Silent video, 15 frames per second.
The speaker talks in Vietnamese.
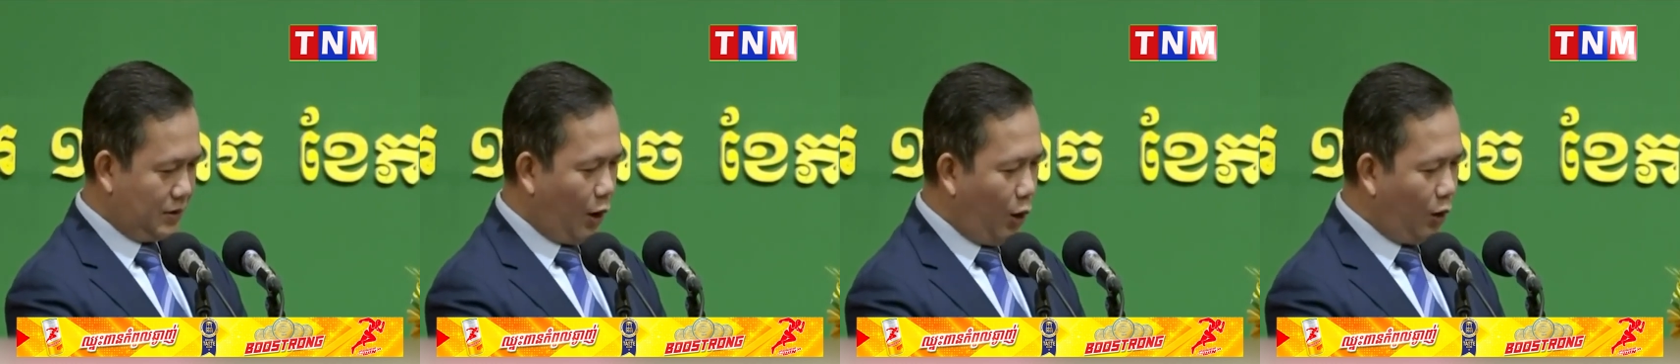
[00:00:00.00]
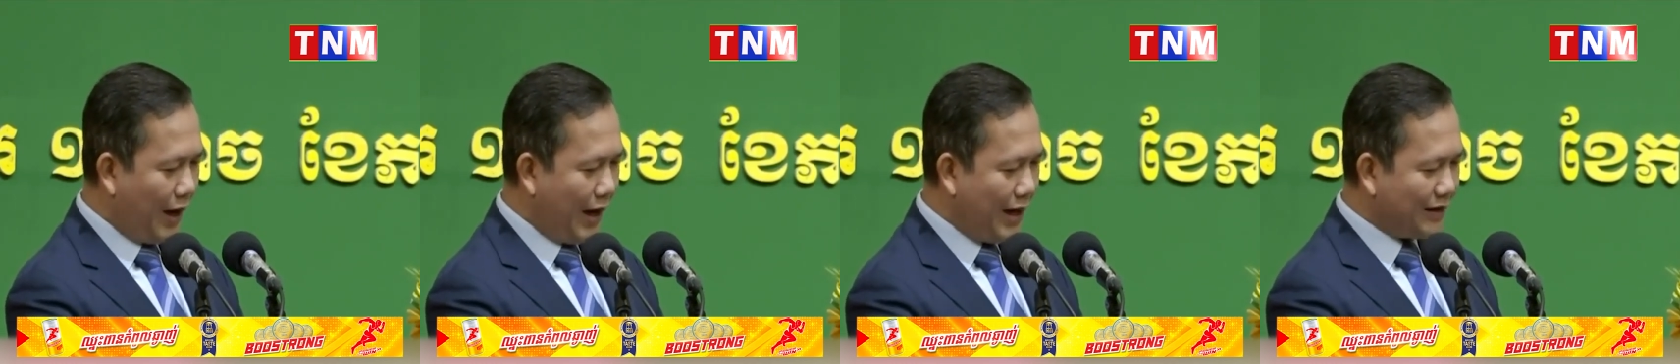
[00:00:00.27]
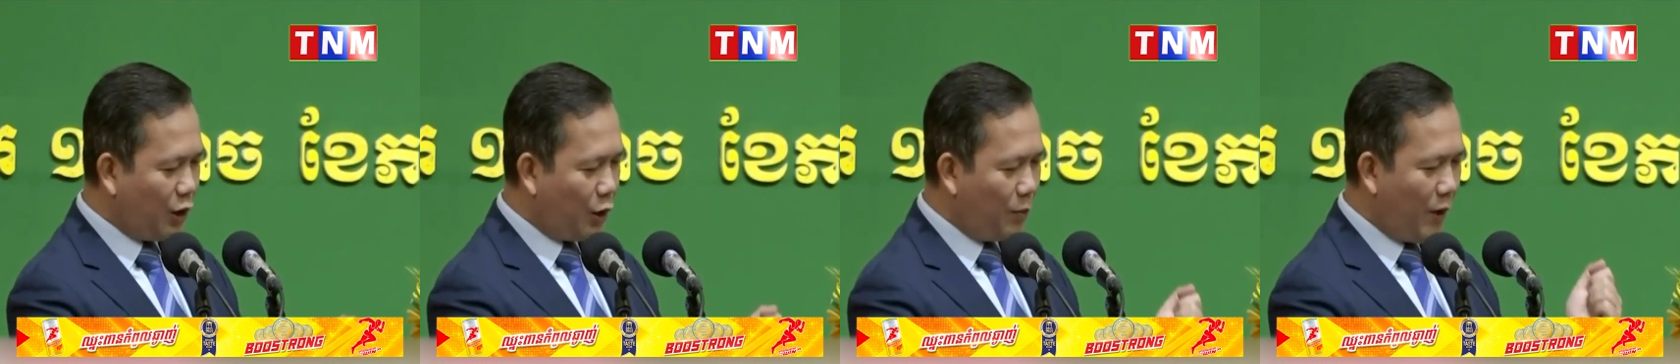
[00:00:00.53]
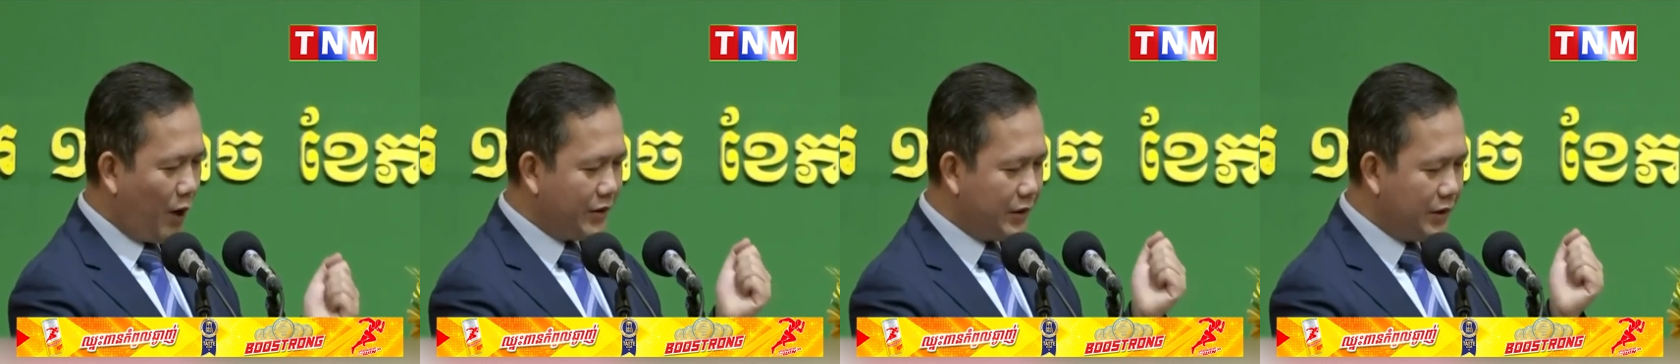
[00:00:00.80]
cô ca
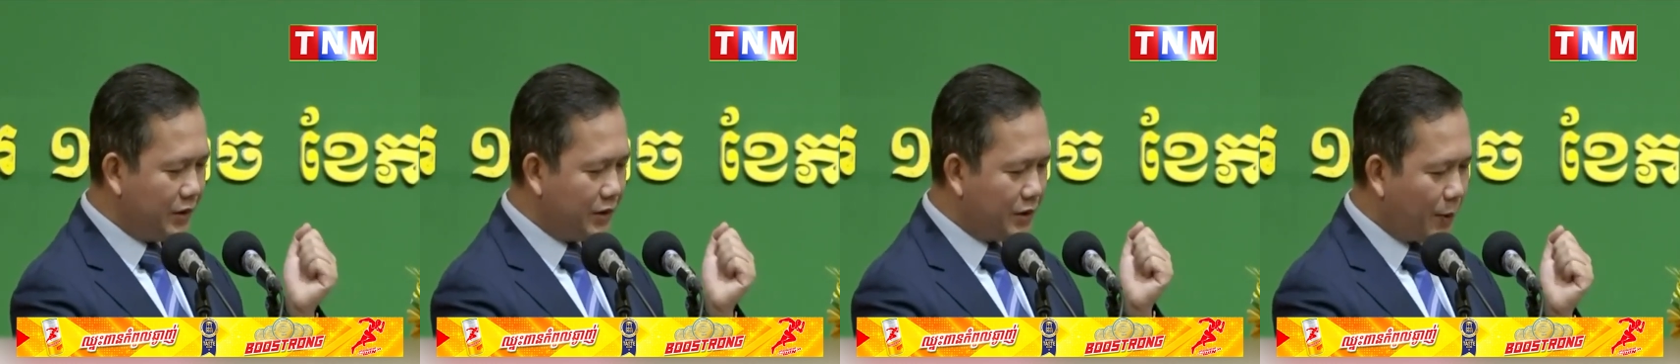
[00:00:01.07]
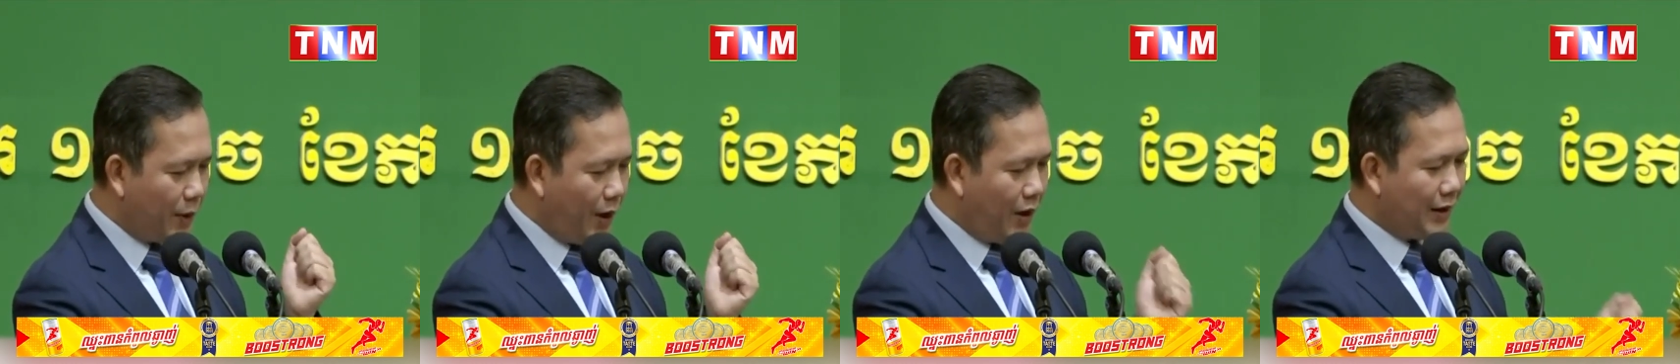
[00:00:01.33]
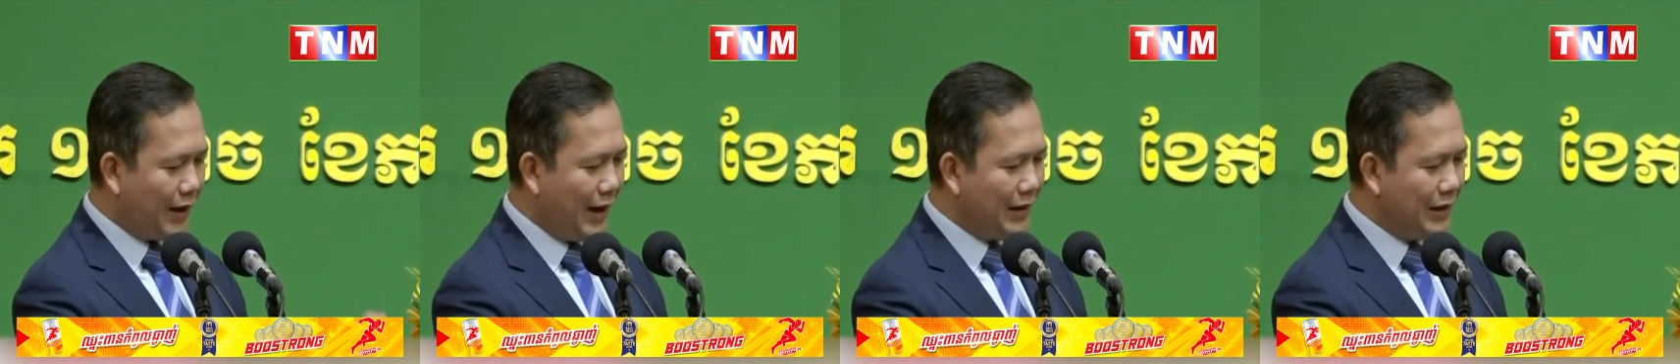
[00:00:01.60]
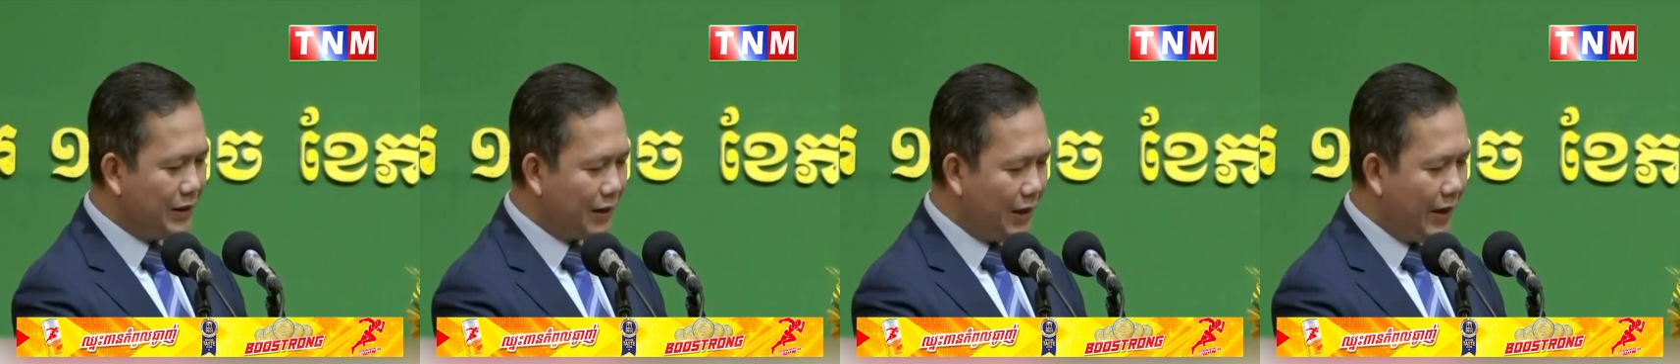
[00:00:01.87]
thông bao dưỡng cứ đo
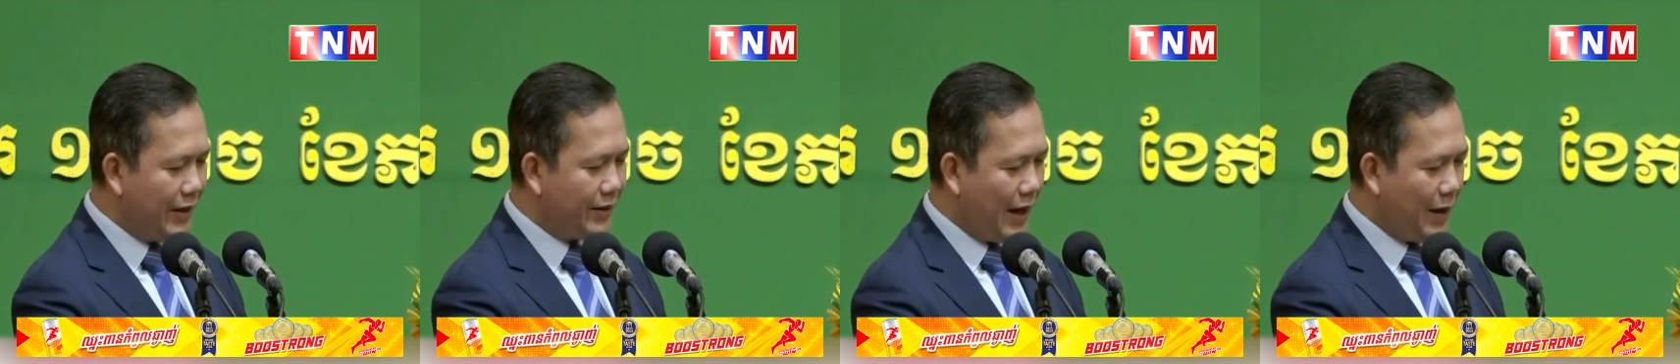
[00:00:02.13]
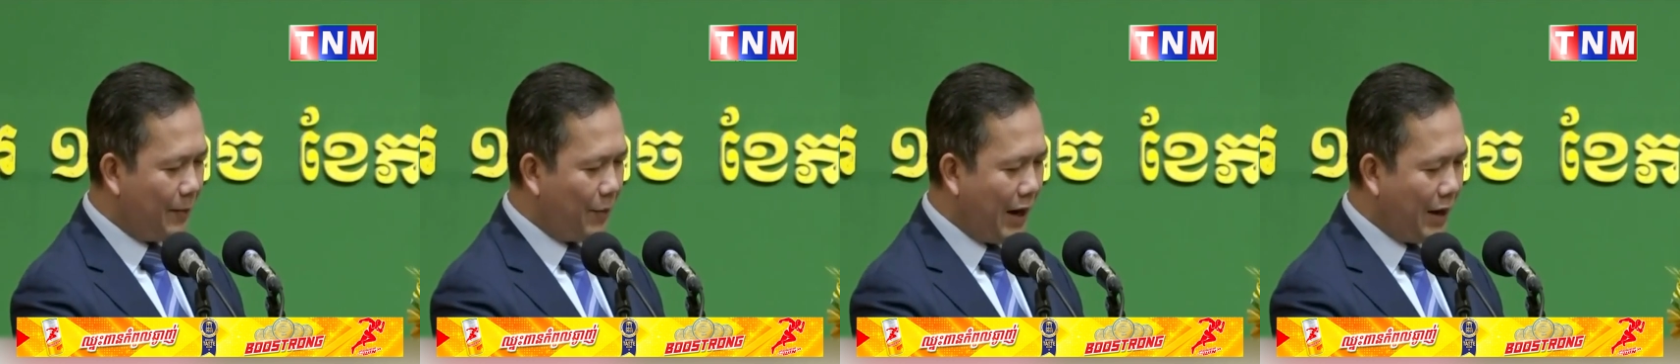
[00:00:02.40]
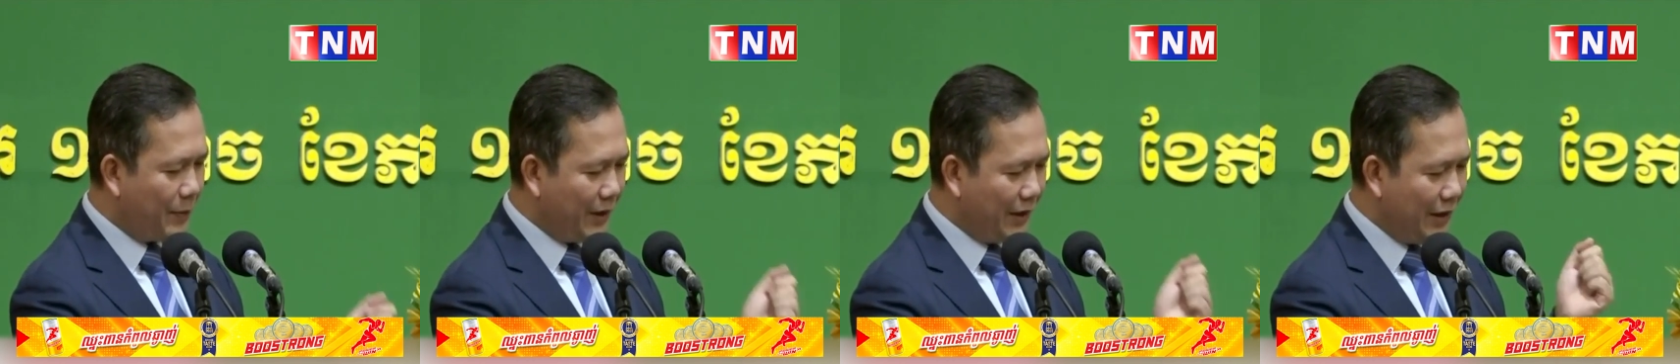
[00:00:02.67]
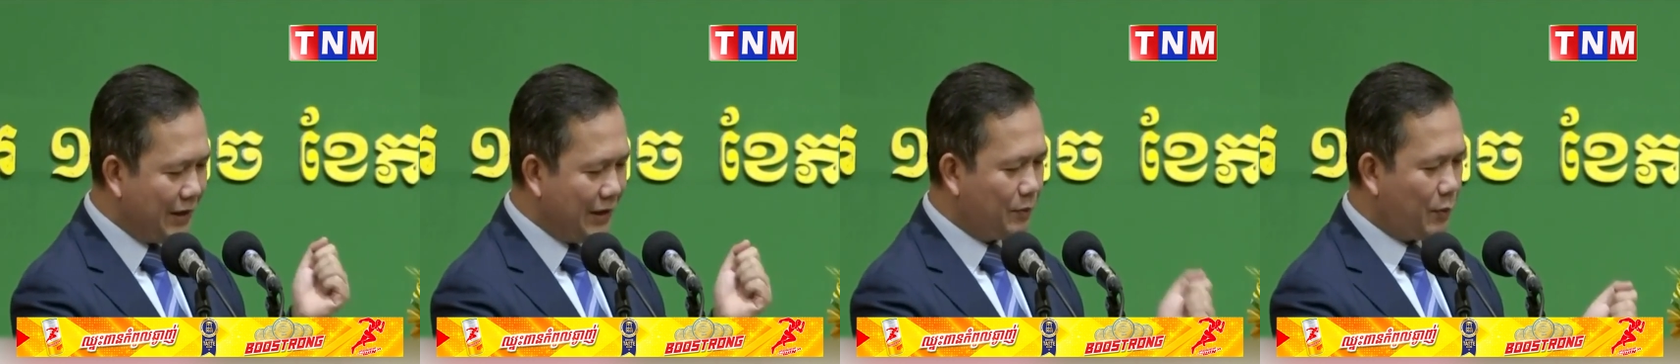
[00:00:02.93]
ca lướt lên ca phạ
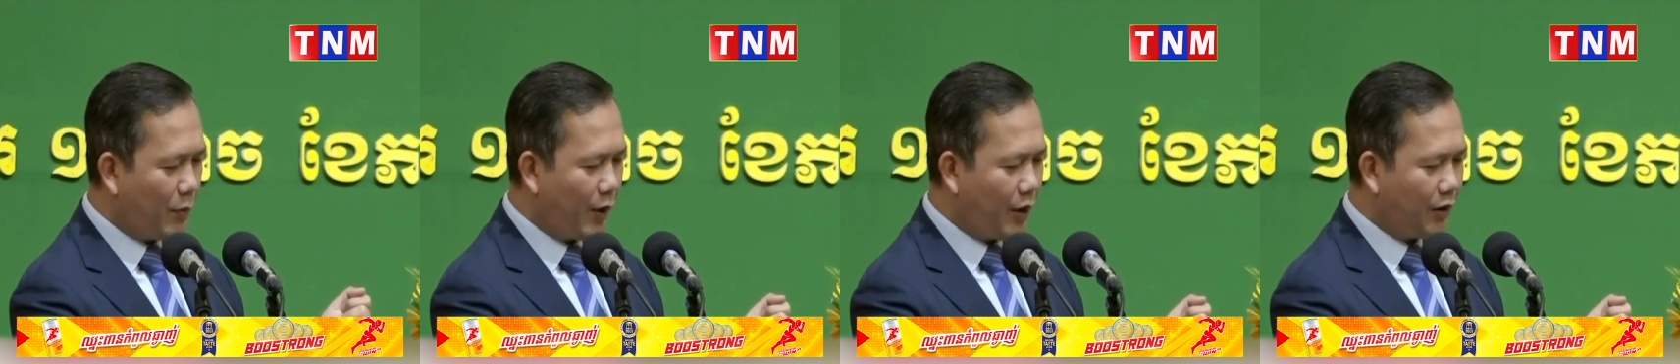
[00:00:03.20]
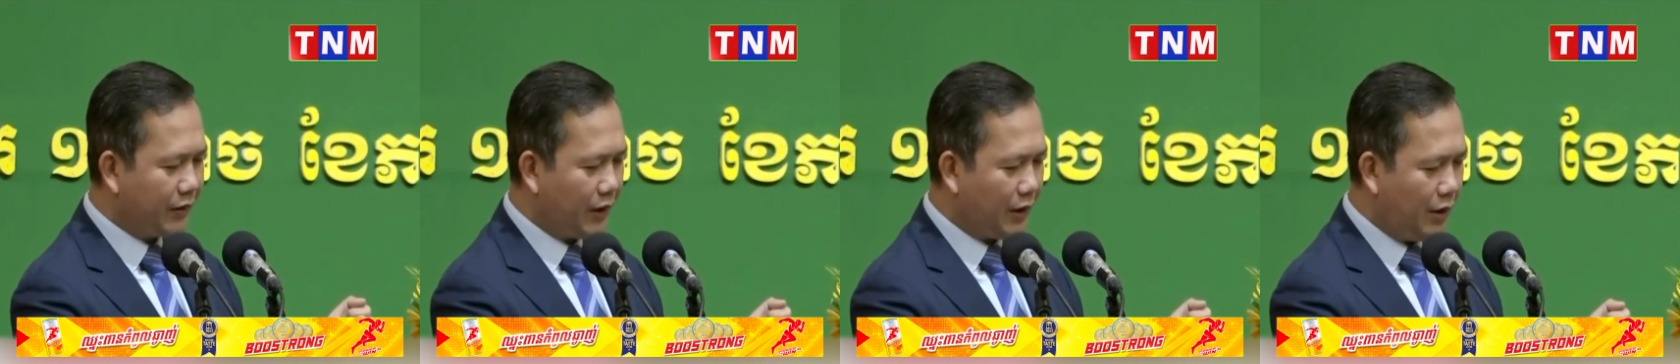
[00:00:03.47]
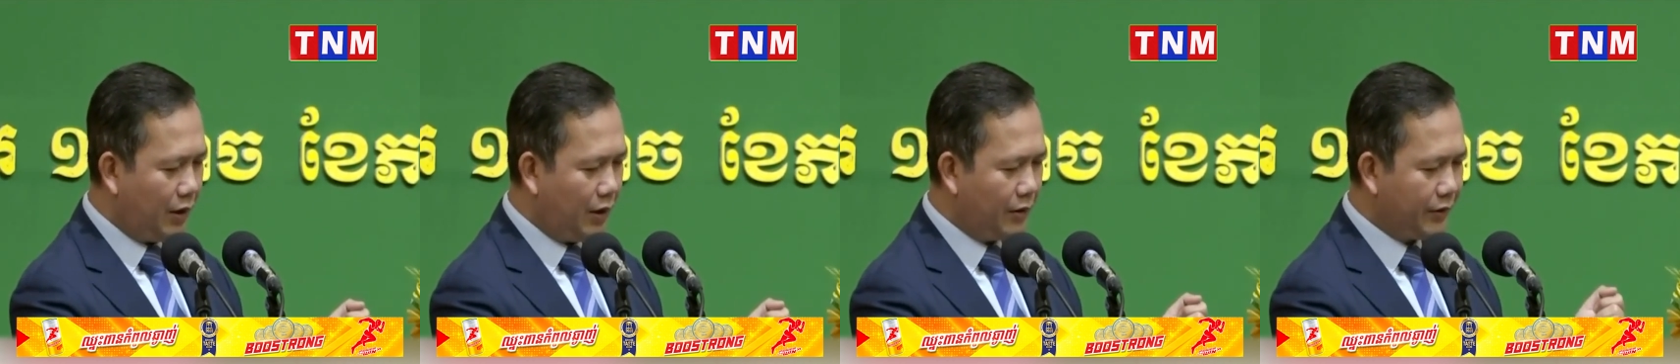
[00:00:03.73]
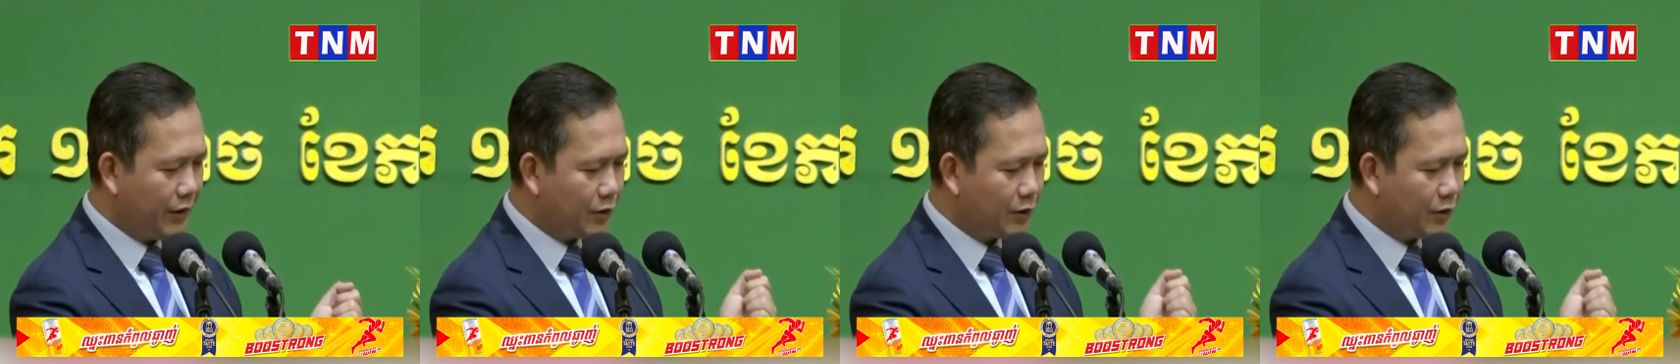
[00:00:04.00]
bên đây là một đôi tặng o